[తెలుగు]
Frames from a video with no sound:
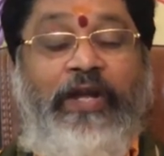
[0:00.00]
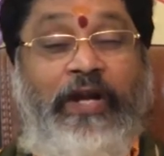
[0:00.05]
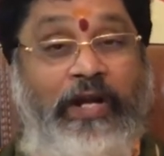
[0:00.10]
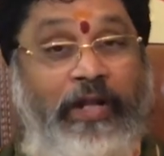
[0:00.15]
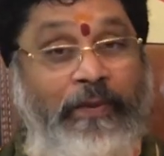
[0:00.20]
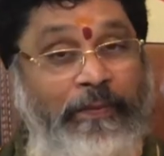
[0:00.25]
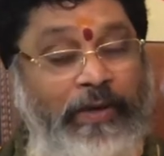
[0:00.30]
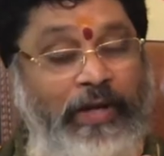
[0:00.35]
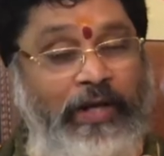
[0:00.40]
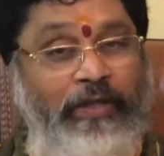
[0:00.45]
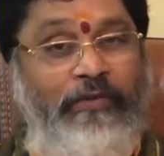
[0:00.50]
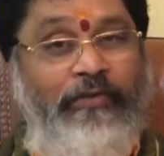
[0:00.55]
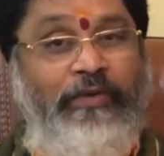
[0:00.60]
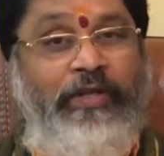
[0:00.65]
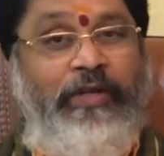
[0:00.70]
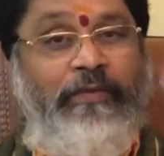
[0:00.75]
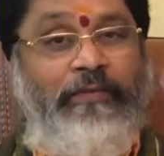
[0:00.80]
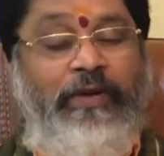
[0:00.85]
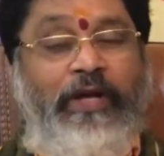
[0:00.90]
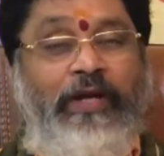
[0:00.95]
అంటే ఆ పాదం
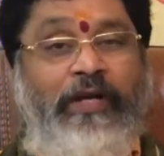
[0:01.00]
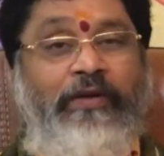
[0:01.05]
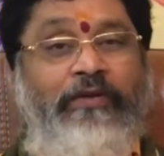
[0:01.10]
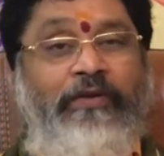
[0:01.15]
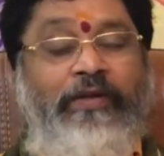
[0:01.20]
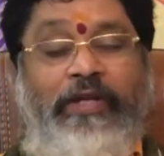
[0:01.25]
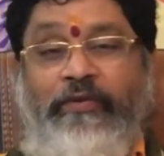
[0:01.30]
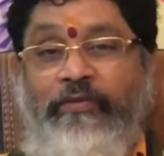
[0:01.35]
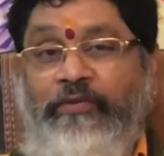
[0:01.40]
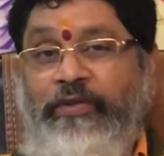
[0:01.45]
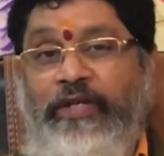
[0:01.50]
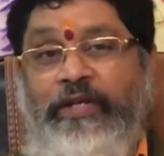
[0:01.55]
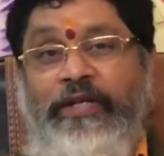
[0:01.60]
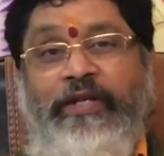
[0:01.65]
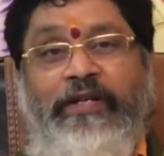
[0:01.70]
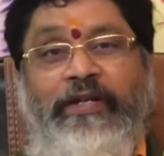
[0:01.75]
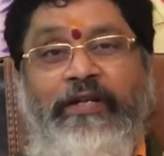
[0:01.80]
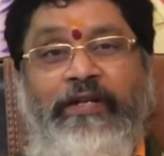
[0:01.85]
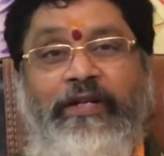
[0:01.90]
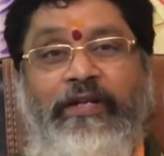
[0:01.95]
అనే భాగంలో
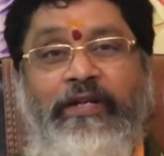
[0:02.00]
ఏముందండి